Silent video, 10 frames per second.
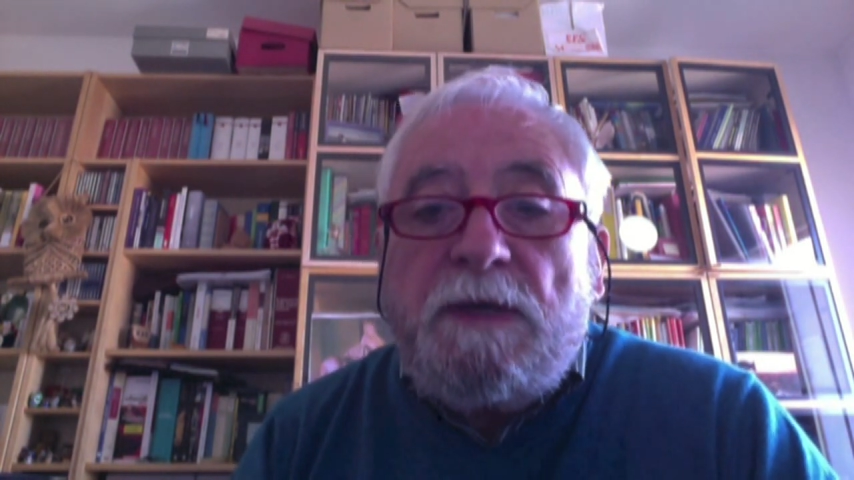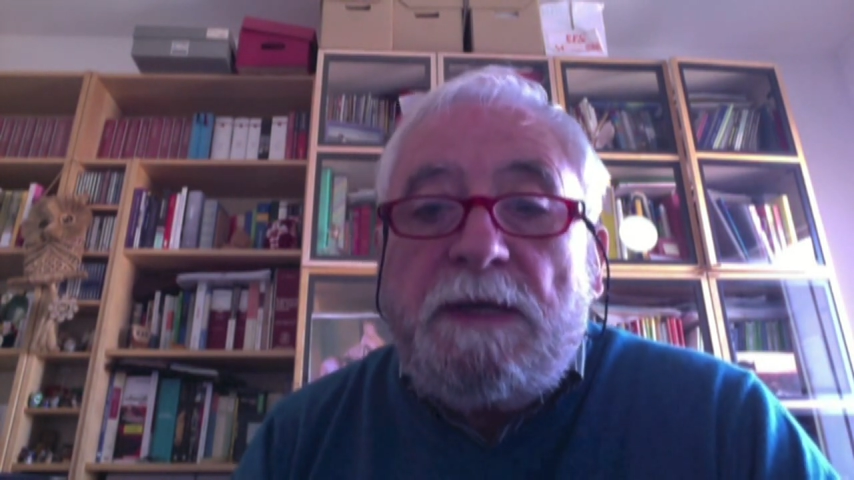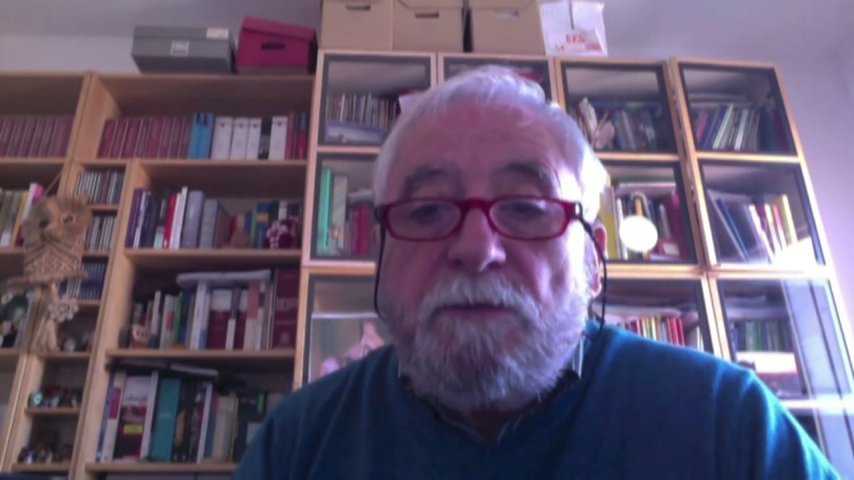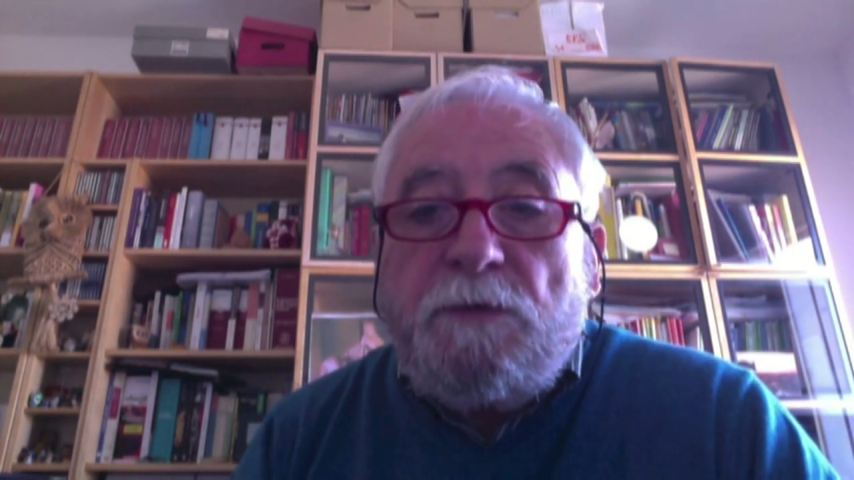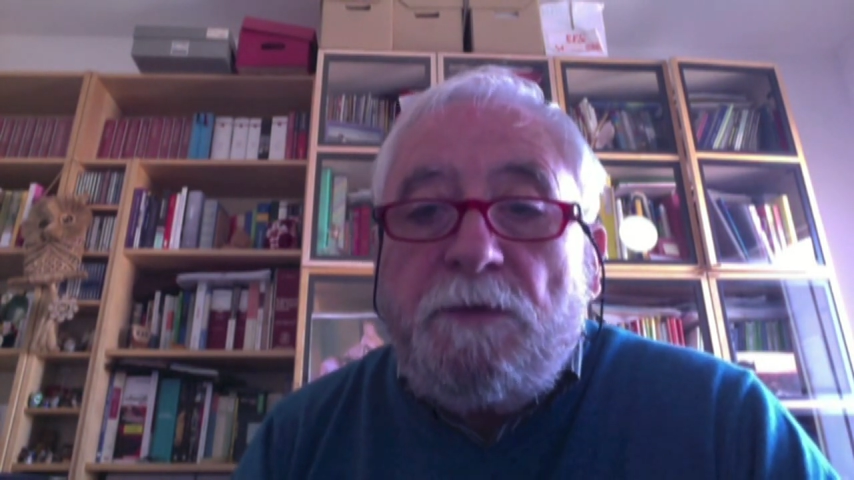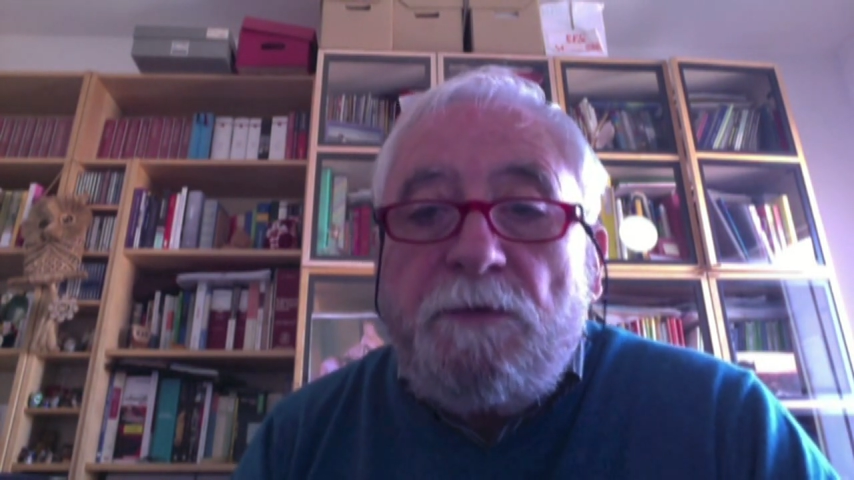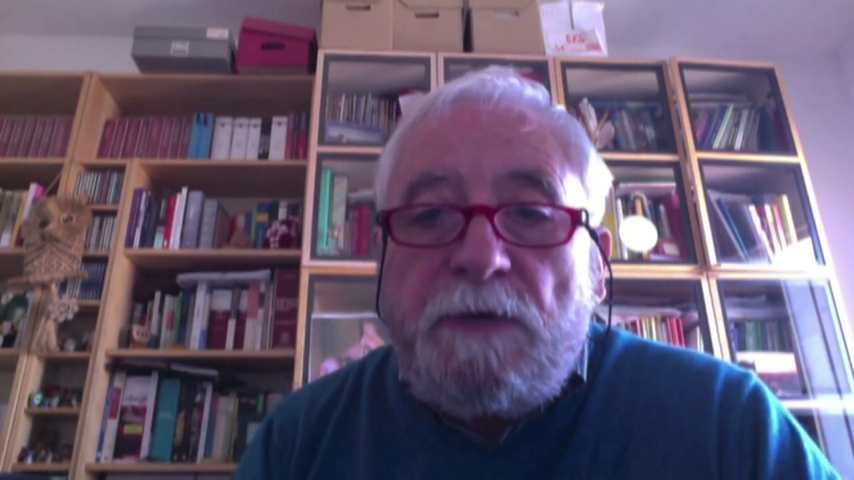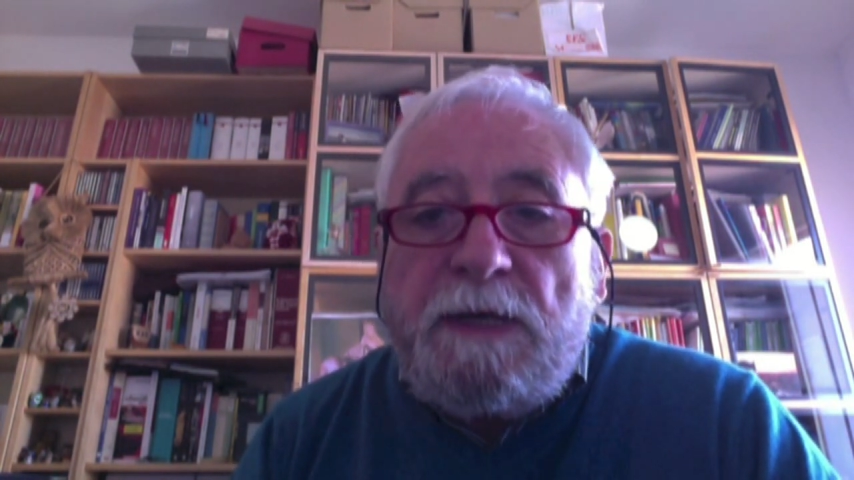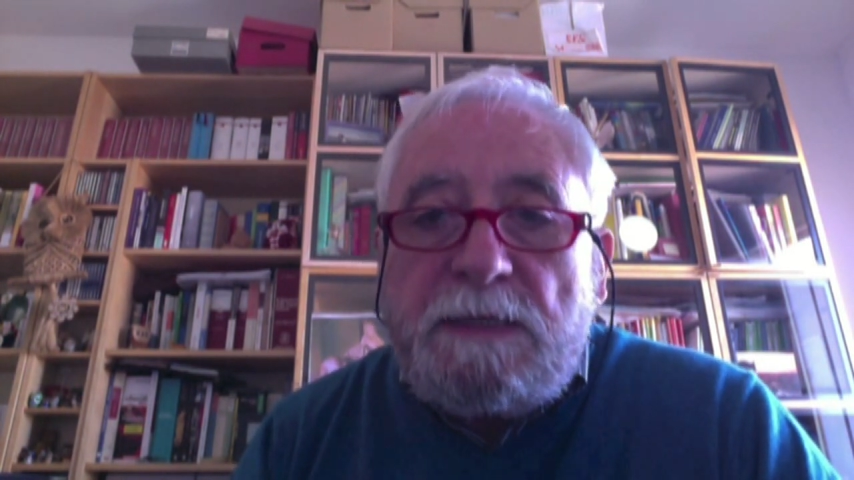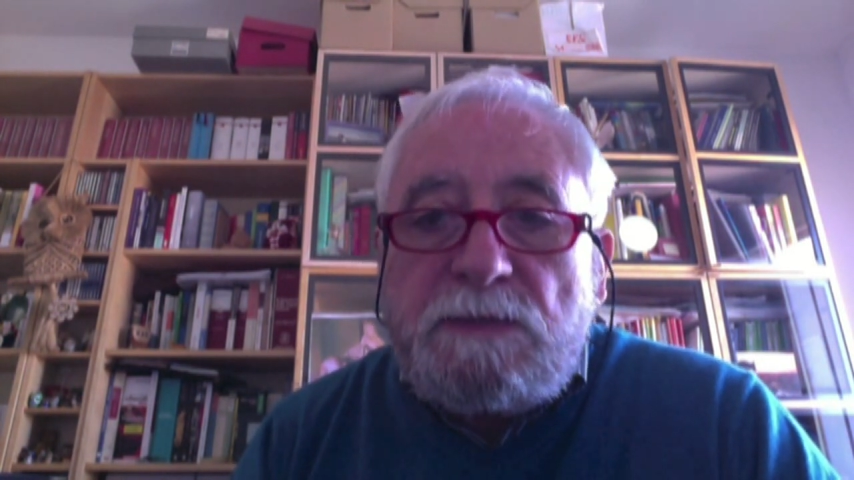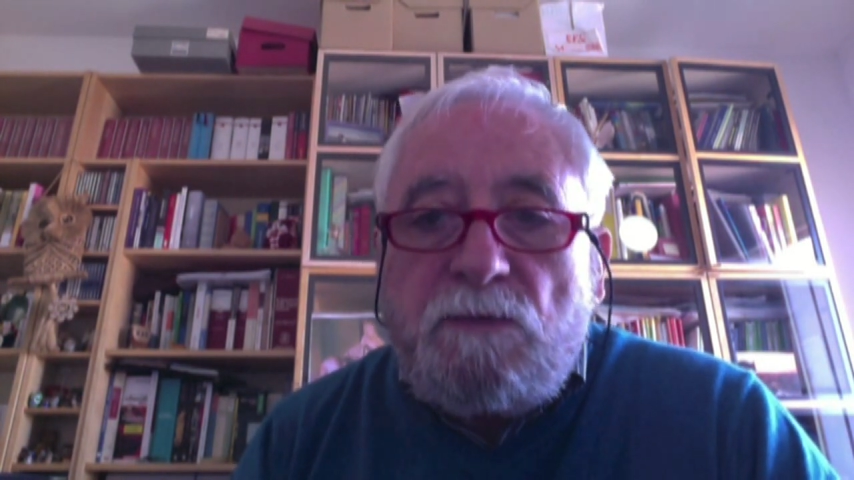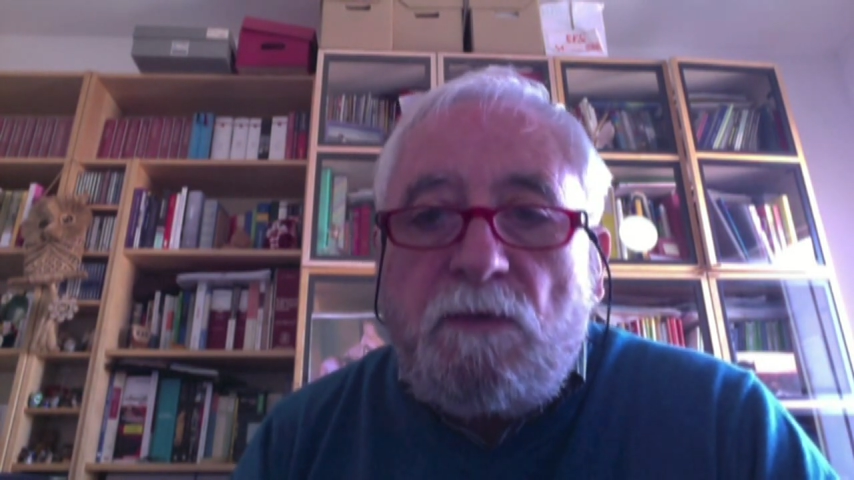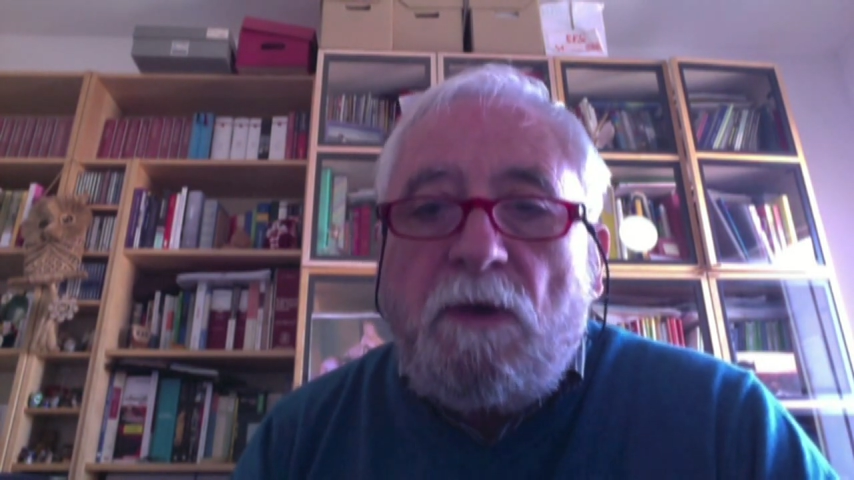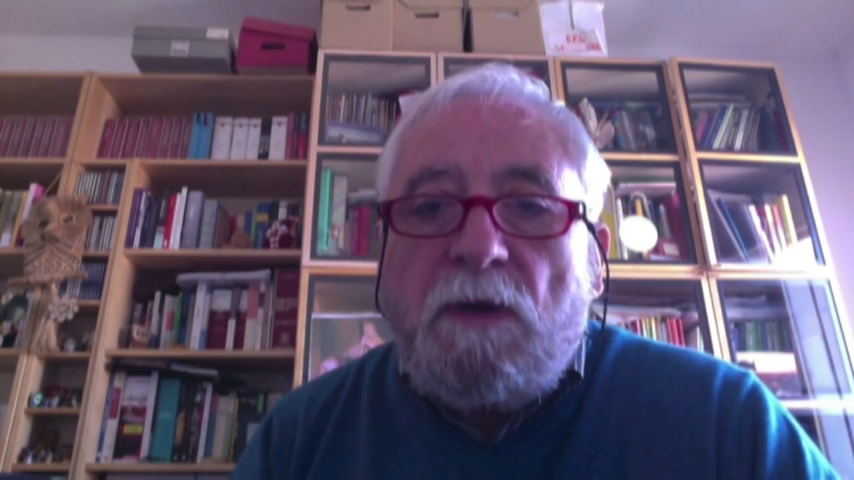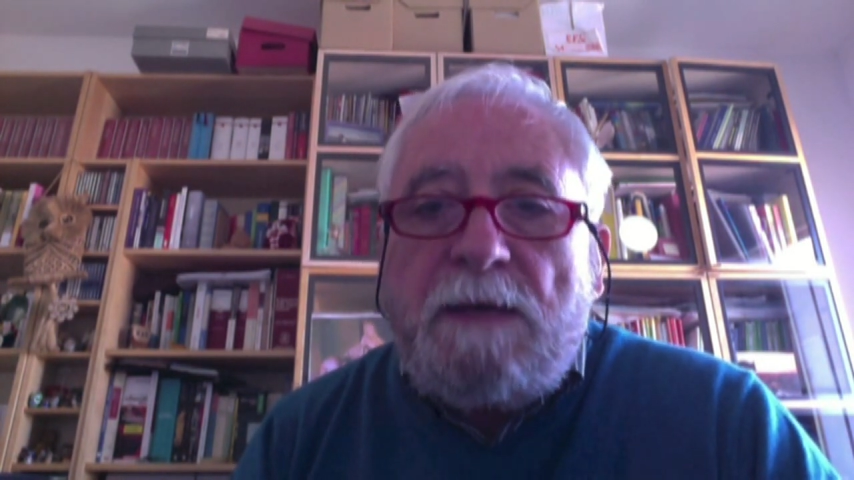che lavorano nella
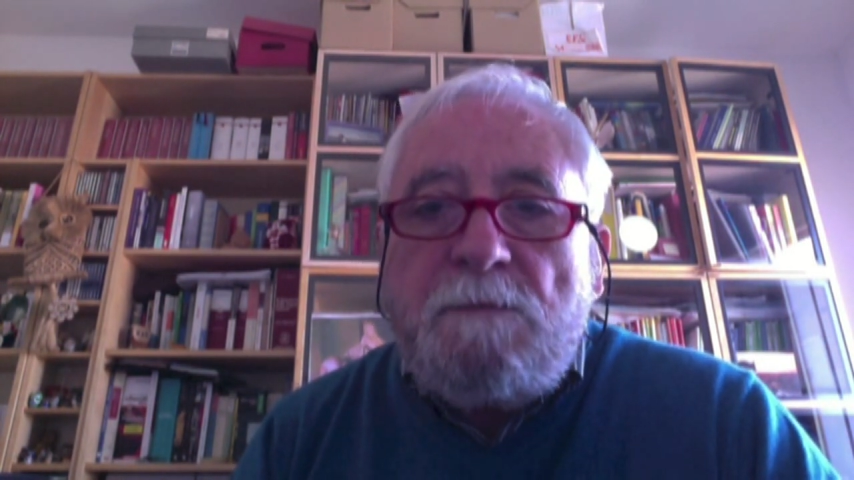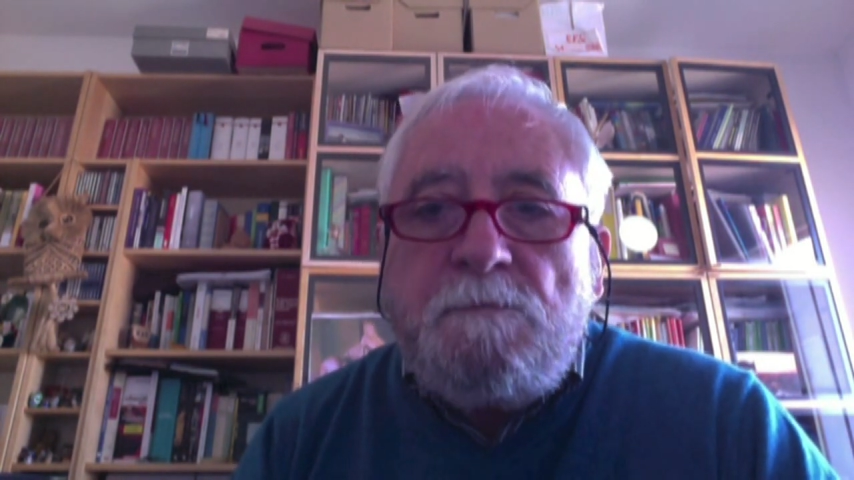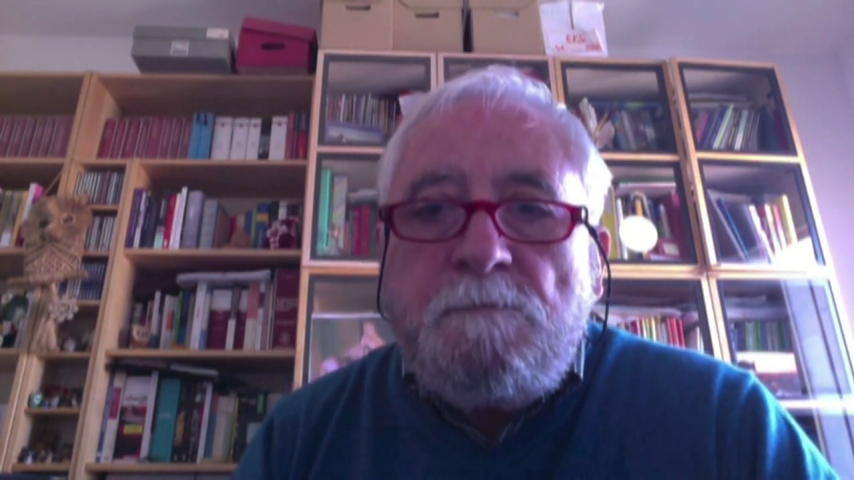scuola.